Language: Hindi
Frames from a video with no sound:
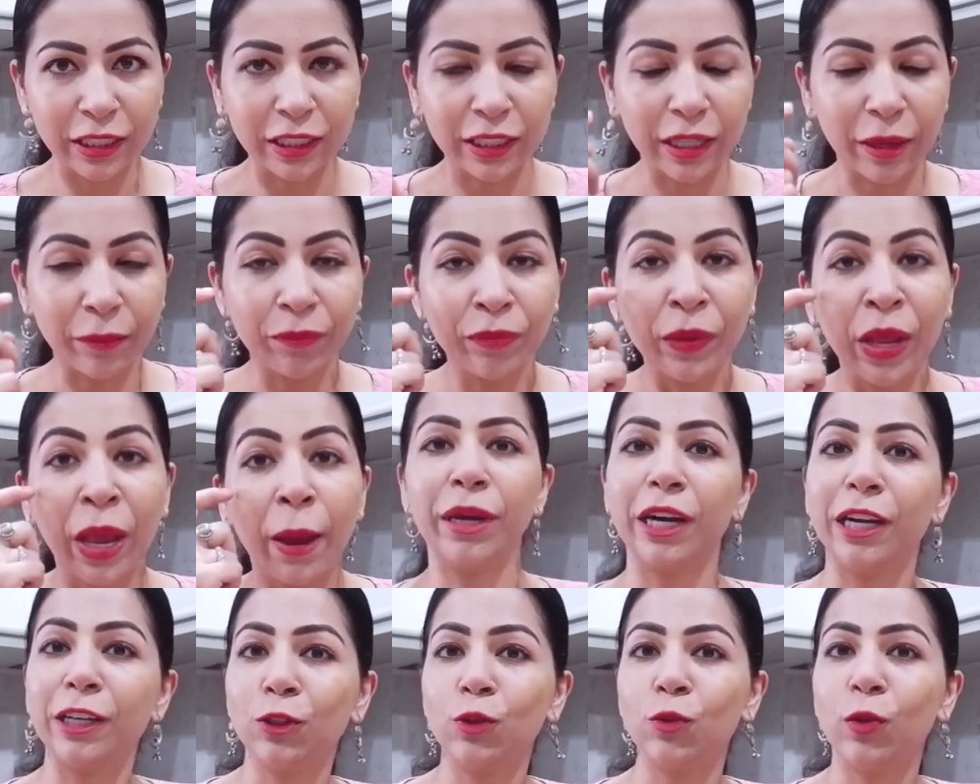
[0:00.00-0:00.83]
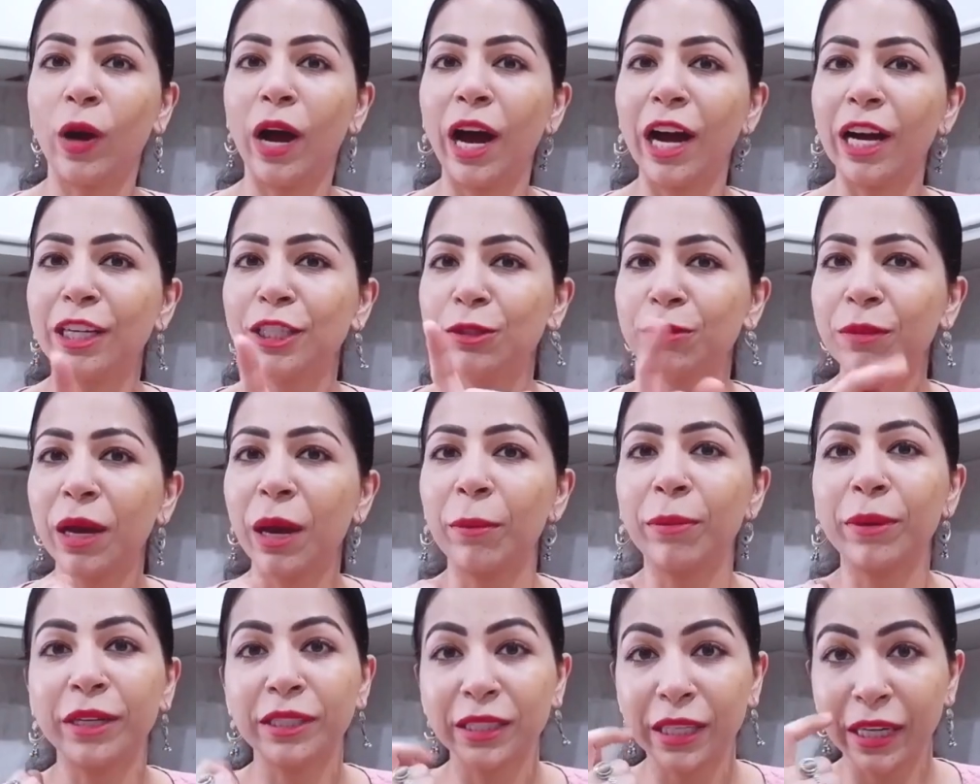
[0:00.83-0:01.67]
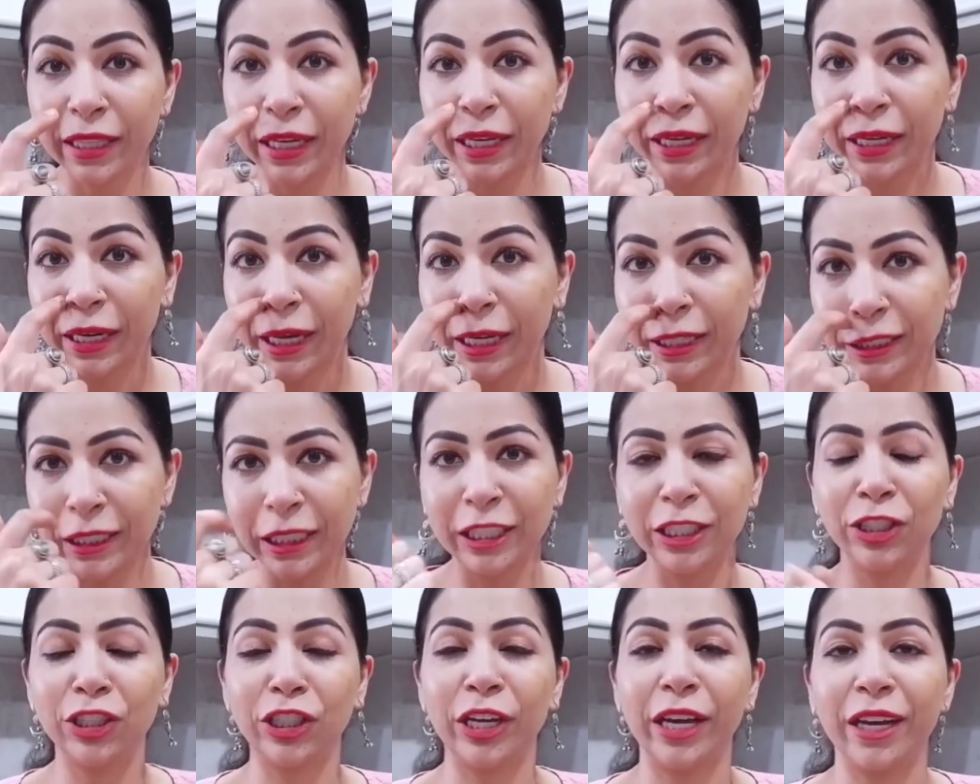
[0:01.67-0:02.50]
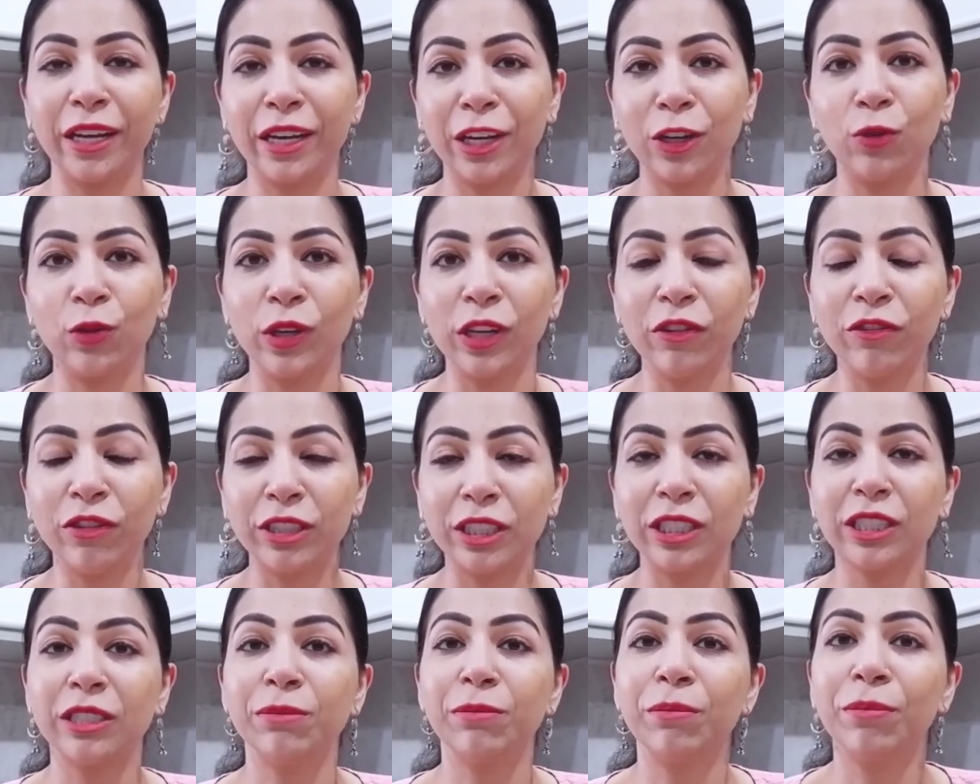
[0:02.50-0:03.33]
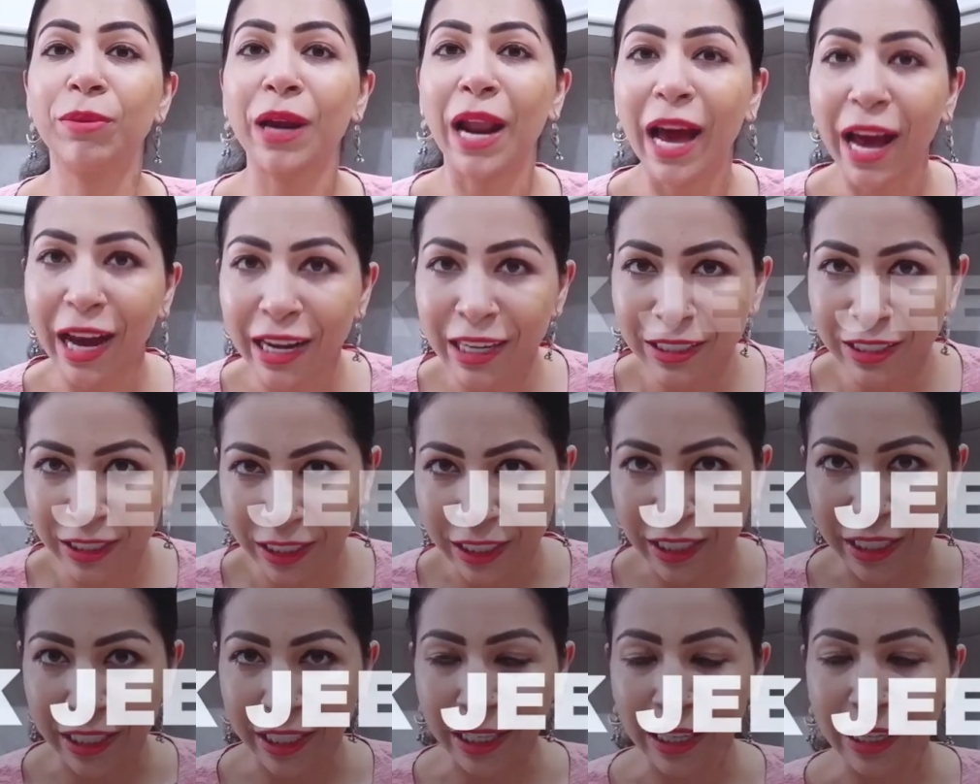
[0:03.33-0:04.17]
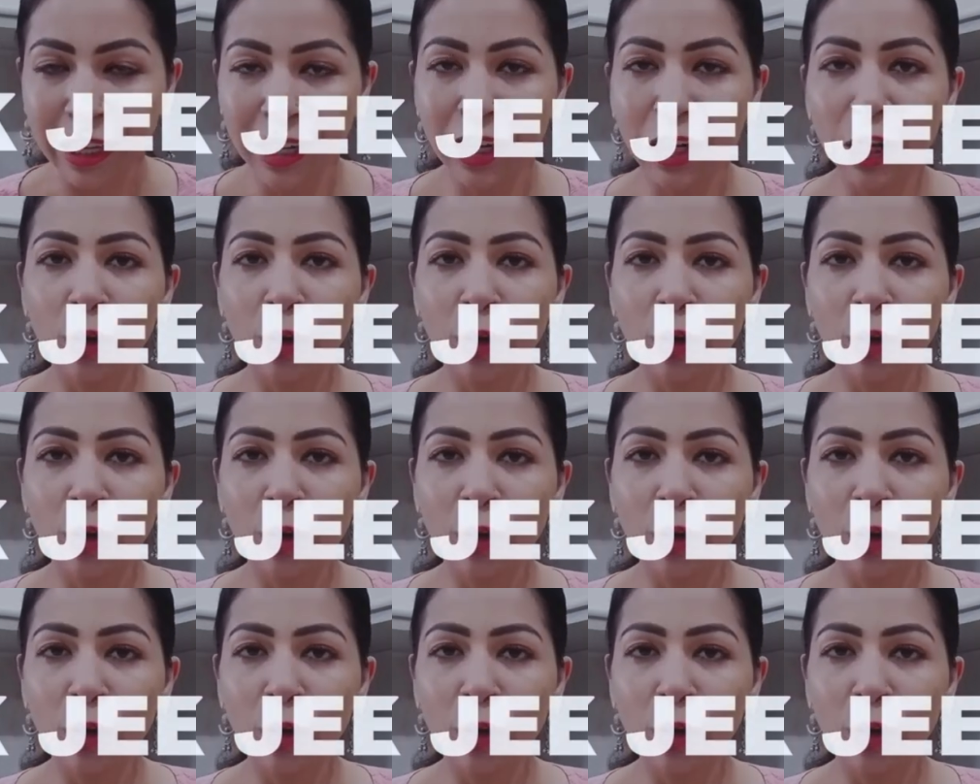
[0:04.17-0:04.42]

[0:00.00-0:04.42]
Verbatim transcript: चीज़ें परंतु आज मैं आपके साथ एक नई चीज़ शेयर करूँगी विच इज़ ब्लैक जीरी